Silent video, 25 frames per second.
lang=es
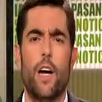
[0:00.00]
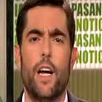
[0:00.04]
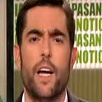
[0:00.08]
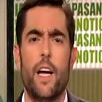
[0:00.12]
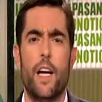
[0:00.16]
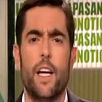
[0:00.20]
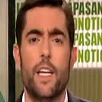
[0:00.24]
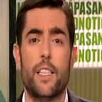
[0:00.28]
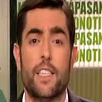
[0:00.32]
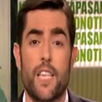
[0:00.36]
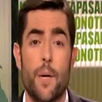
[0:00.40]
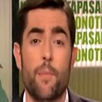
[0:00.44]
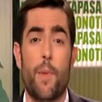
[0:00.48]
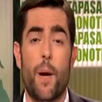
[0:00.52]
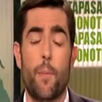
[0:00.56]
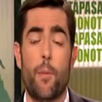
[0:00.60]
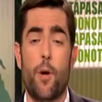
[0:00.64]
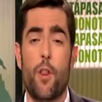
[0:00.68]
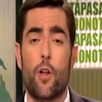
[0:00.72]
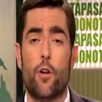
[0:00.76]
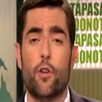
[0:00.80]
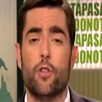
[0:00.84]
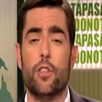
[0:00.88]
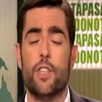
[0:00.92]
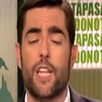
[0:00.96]
eh, siempre
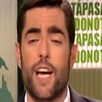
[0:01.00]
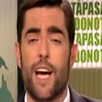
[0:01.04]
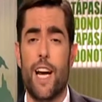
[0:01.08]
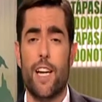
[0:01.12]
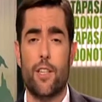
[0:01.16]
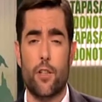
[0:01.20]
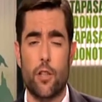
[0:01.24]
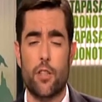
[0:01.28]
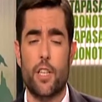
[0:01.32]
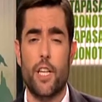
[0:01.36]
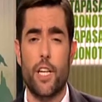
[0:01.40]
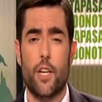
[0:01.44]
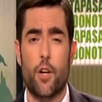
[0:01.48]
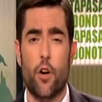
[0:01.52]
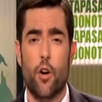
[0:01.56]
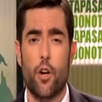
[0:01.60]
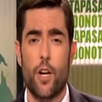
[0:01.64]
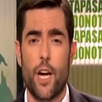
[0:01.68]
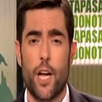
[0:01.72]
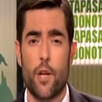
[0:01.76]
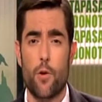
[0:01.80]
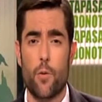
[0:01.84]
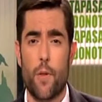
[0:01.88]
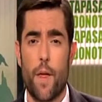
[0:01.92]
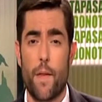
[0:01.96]
puedo contar, eso sí,
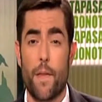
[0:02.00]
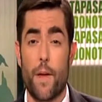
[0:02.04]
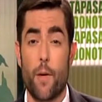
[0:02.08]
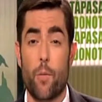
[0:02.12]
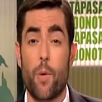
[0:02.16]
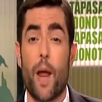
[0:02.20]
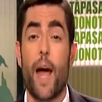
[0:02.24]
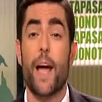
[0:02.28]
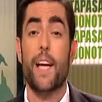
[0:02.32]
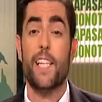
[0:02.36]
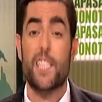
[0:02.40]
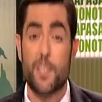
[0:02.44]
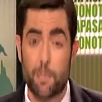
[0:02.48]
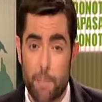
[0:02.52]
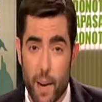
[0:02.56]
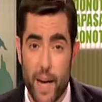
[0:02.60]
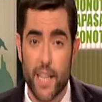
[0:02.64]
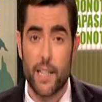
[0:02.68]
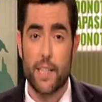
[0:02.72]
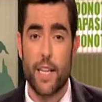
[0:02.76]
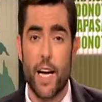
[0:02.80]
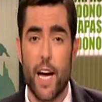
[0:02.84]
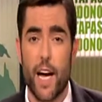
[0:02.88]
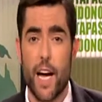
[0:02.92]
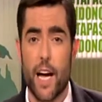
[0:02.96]
con la ayuda de una
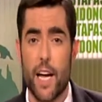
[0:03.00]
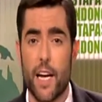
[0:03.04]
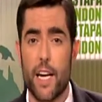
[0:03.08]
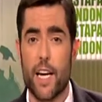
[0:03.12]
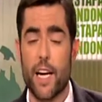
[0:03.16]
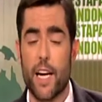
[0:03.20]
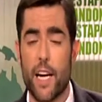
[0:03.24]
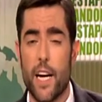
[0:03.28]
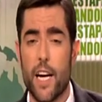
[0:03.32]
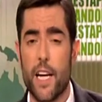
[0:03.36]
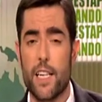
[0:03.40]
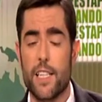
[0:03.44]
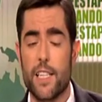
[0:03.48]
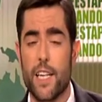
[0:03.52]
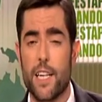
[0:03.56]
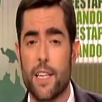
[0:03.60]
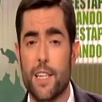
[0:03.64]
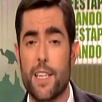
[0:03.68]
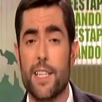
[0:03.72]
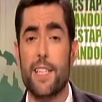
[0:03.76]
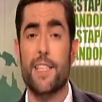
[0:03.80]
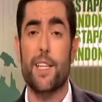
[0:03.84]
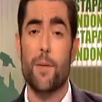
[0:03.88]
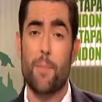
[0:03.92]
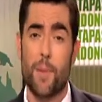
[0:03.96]
experta en inglés y
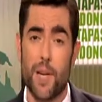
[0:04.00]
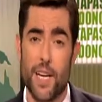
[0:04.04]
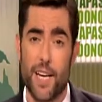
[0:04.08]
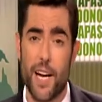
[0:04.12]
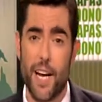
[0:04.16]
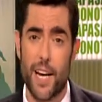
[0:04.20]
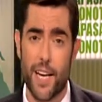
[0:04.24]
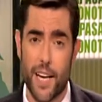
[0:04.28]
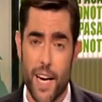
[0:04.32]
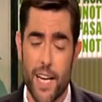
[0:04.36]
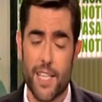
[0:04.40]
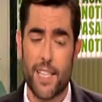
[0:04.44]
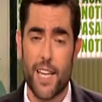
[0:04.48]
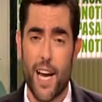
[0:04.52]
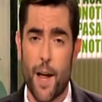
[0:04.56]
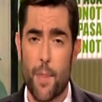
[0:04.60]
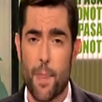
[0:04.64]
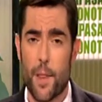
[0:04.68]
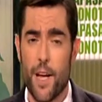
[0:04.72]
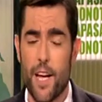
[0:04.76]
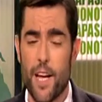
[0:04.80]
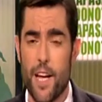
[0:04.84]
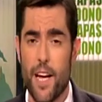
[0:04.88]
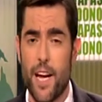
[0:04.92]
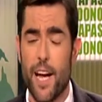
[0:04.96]
en disciplina inglesa,
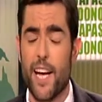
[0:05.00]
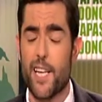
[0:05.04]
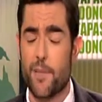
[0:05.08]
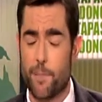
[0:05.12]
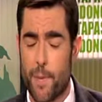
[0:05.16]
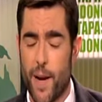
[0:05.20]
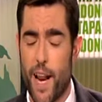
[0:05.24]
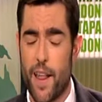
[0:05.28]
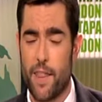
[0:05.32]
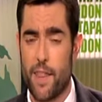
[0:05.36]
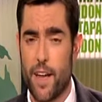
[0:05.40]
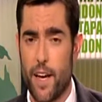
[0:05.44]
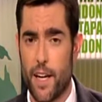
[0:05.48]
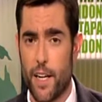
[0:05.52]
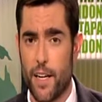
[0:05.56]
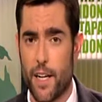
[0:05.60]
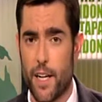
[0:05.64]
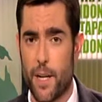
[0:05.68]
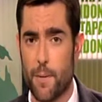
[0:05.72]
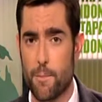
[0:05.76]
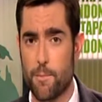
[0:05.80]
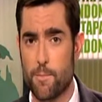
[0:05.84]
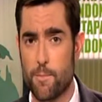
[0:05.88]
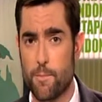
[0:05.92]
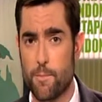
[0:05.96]
Esperanza Aguirre.